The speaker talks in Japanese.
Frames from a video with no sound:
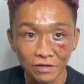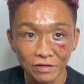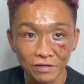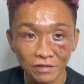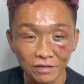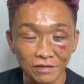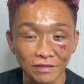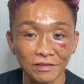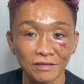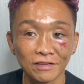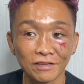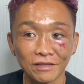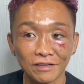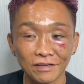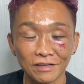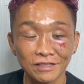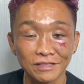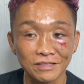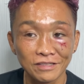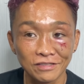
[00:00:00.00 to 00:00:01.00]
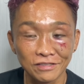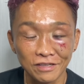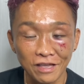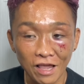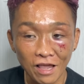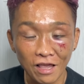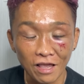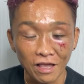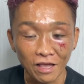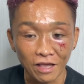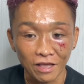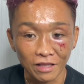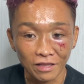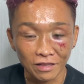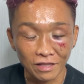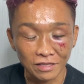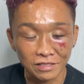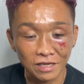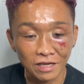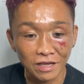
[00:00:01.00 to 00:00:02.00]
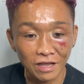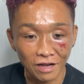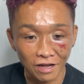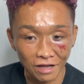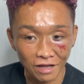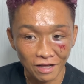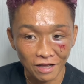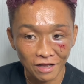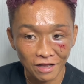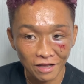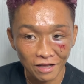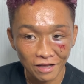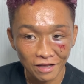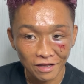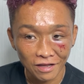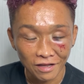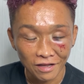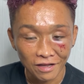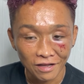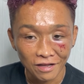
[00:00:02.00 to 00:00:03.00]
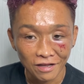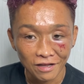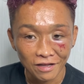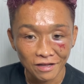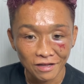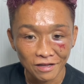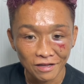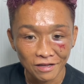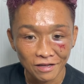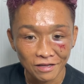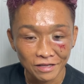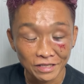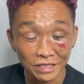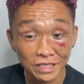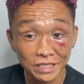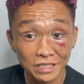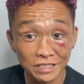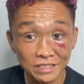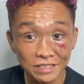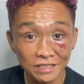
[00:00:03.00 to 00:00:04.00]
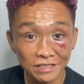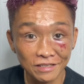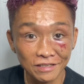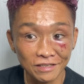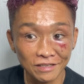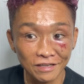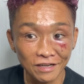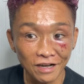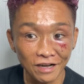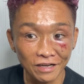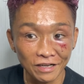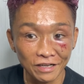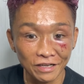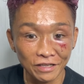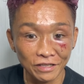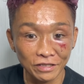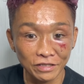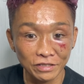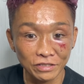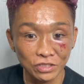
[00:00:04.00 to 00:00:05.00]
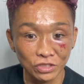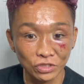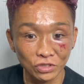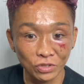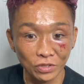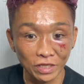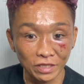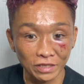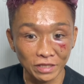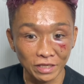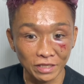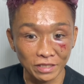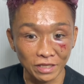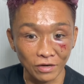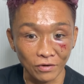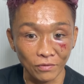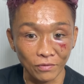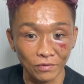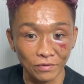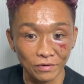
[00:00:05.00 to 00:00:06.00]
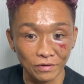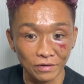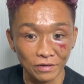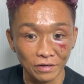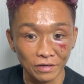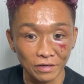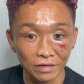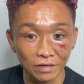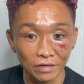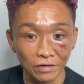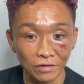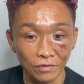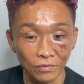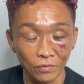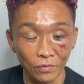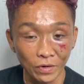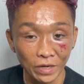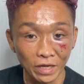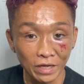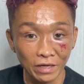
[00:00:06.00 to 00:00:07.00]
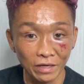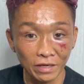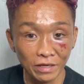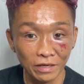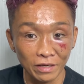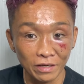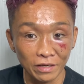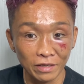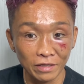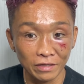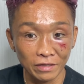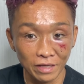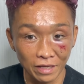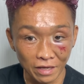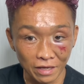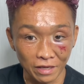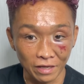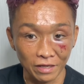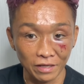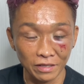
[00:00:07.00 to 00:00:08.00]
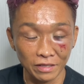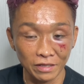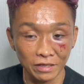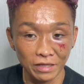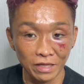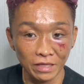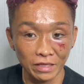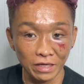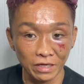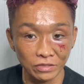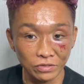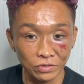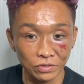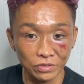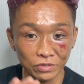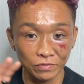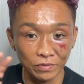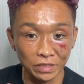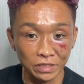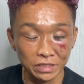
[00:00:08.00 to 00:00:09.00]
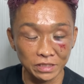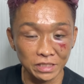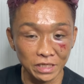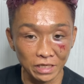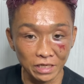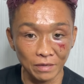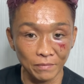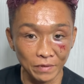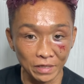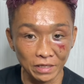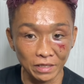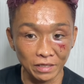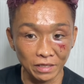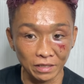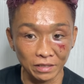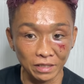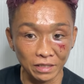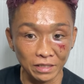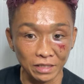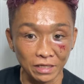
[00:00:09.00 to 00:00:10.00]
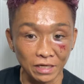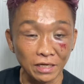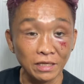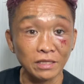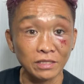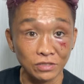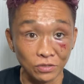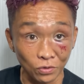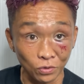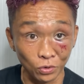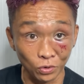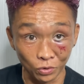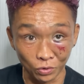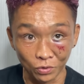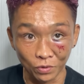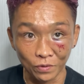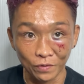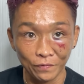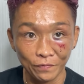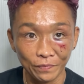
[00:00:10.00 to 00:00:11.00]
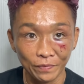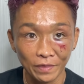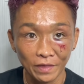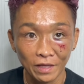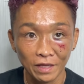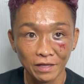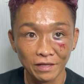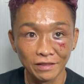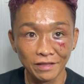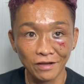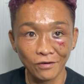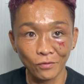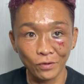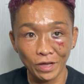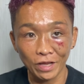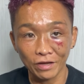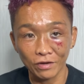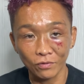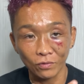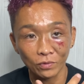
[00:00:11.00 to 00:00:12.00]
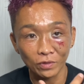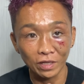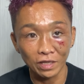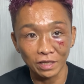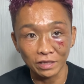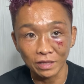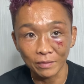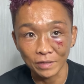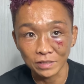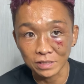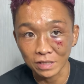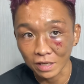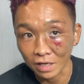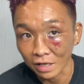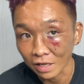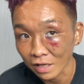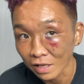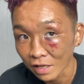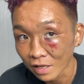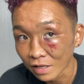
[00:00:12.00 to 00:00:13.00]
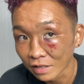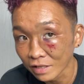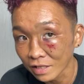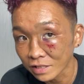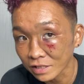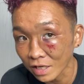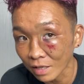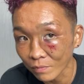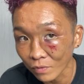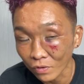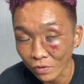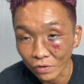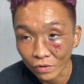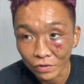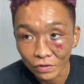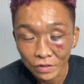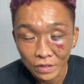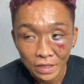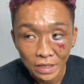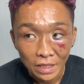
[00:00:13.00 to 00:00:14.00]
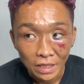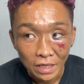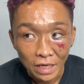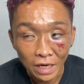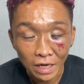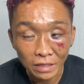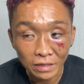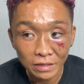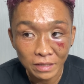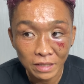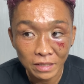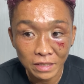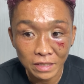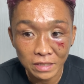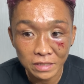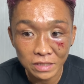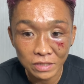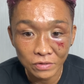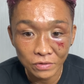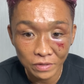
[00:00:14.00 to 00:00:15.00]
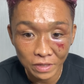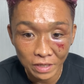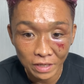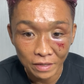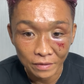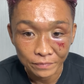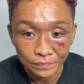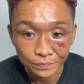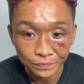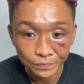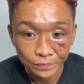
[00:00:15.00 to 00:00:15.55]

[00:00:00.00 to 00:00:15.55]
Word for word: うん。すげえ、情けない。肘ありずっとやってきた俺で、で、竹添君は肘ありあんまりやってきてないんですよ、ほとんど。で、俺、こんななってますからね。で、しかも、判定2-0で、